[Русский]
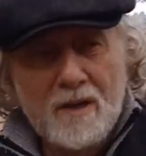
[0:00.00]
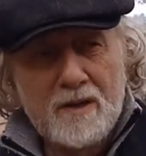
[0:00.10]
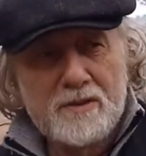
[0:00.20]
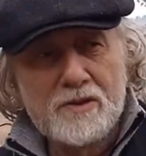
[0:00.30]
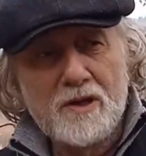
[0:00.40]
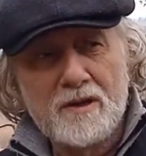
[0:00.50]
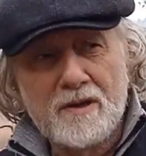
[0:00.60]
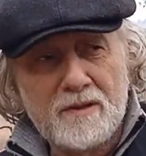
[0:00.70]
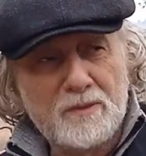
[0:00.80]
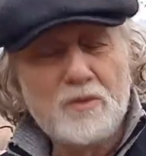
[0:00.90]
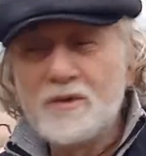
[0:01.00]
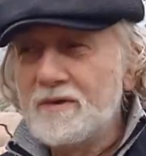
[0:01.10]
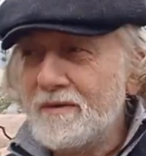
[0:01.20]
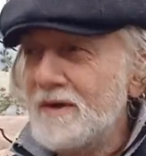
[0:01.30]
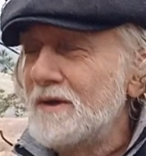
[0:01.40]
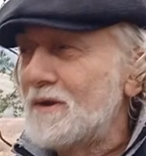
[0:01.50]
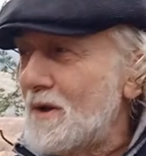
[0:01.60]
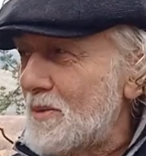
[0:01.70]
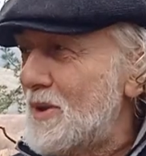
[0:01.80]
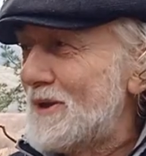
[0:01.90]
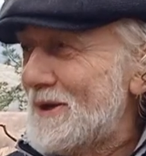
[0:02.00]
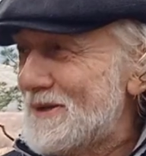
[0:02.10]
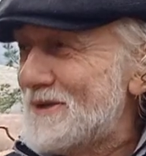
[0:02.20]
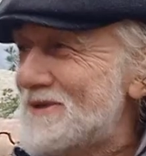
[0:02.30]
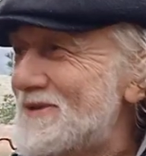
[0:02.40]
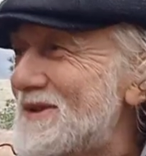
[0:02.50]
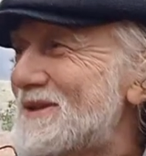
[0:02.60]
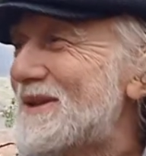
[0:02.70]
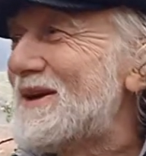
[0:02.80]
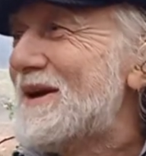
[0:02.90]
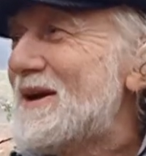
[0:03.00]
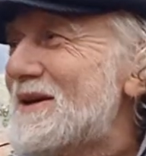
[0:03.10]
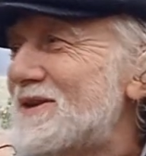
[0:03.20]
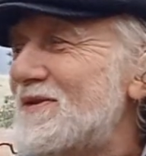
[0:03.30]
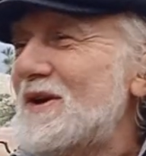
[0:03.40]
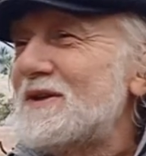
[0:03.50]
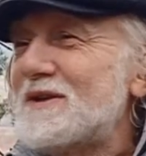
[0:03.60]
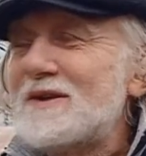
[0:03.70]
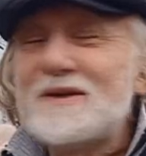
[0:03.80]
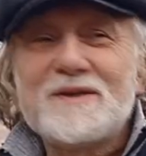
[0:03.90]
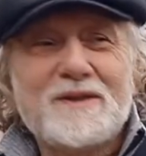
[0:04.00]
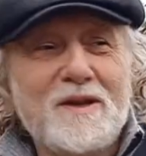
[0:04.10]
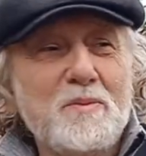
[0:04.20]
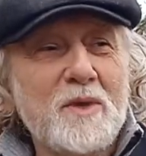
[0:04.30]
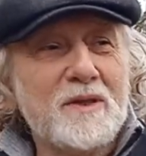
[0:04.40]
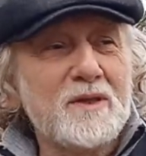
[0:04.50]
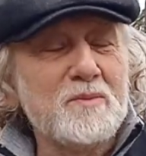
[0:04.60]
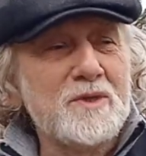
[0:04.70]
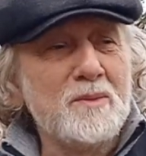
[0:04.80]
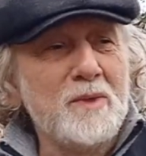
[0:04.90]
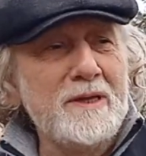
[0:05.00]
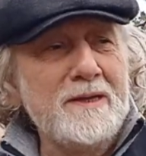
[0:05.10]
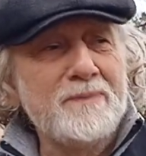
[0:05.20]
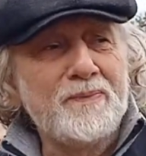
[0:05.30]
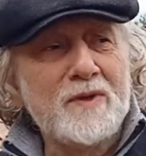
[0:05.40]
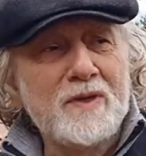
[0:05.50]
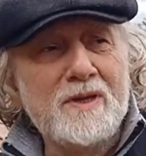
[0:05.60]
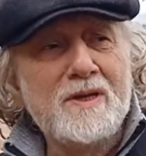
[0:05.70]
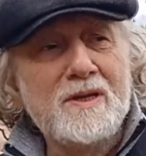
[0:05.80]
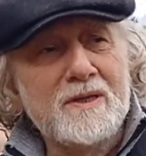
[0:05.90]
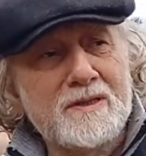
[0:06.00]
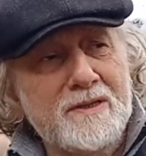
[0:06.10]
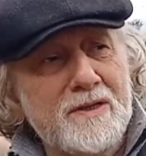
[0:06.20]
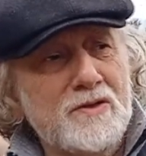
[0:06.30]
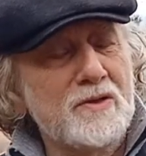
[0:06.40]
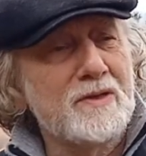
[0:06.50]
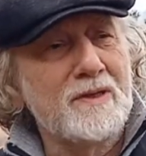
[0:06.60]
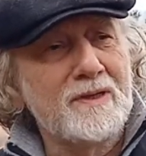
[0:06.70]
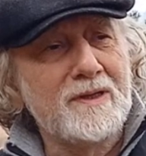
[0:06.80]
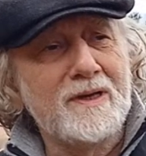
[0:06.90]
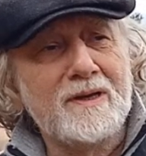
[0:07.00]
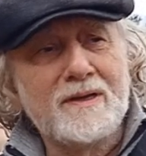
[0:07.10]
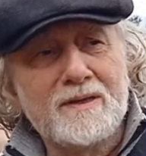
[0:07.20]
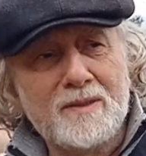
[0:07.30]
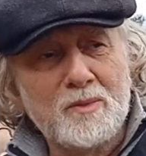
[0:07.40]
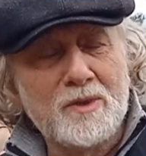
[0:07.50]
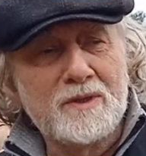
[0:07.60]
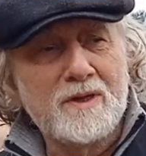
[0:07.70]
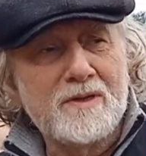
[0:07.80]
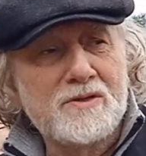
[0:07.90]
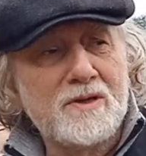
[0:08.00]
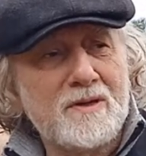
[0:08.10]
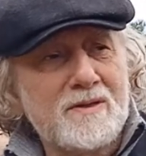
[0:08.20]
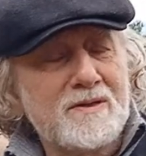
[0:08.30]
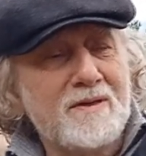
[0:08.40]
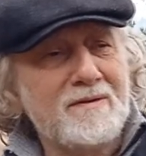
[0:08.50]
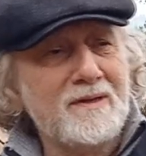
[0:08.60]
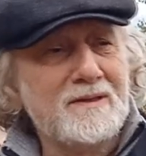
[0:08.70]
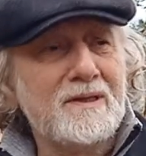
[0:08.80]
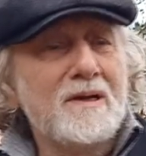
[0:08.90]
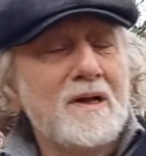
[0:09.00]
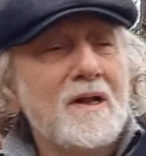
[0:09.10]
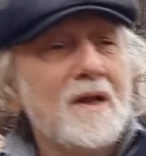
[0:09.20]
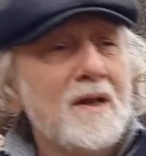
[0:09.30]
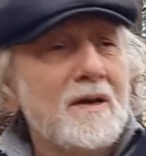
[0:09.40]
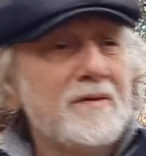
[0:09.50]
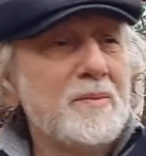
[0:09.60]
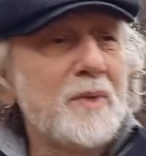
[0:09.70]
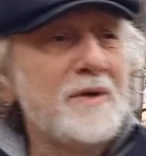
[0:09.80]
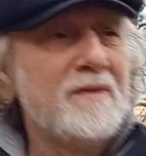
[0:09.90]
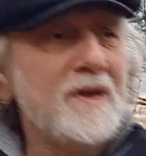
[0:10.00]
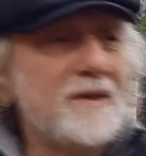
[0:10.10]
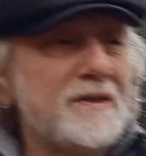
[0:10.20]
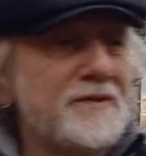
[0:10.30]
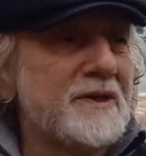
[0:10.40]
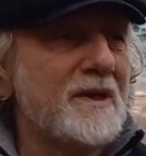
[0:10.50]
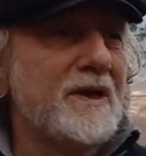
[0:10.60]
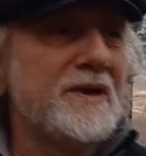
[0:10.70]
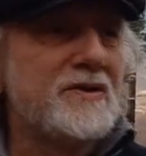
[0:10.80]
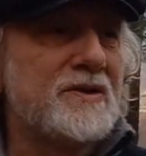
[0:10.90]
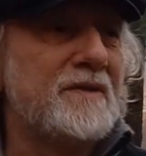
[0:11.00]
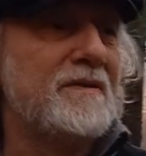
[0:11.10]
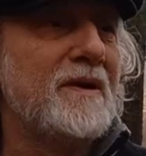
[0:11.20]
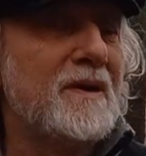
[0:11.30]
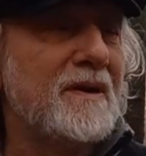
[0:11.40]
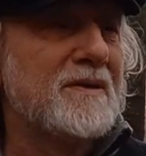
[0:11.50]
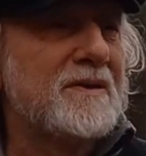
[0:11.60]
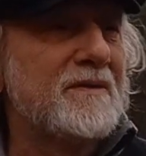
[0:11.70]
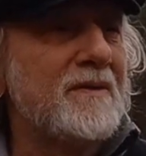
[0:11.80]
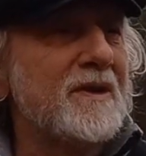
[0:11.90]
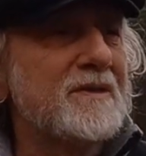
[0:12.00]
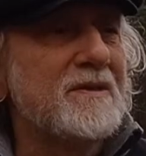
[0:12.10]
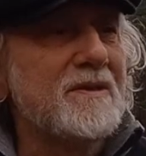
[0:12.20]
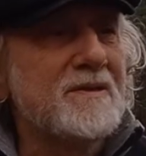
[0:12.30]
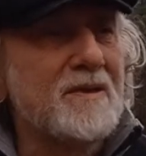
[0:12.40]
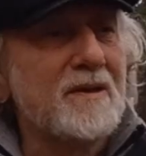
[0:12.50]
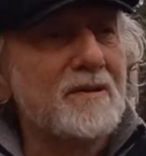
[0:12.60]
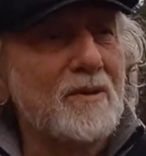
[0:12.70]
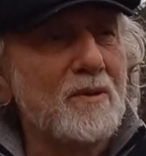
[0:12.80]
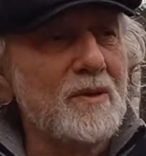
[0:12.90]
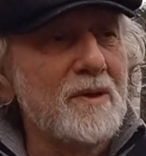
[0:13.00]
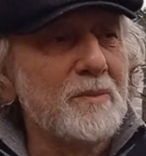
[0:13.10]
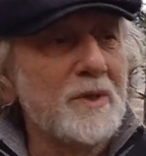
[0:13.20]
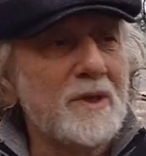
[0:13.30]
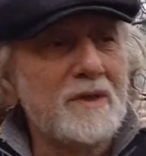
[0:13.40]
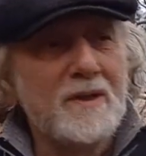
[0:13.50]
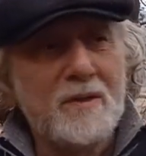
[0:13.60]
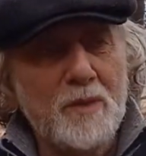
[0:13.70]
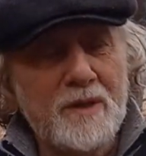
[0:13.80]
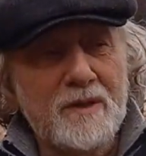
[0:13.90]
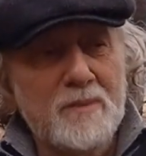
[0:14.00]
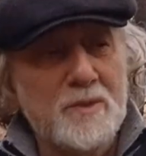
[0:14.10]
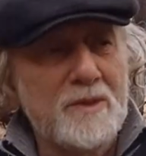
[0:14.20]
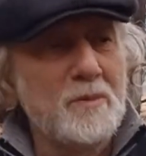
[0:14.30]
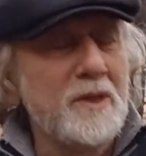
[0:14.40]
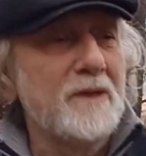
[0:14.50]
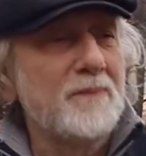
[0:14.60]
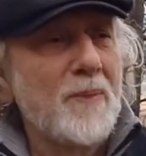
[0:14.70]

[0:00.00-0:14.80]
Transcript: э, чакра, ну, не говорят, как бы, это известно, связанная с элементом Земли, и, значит, тогда, когда Муладхара чакра раскрывается, вы проявляете все качества, а, связанные с контролем над элементом Земли.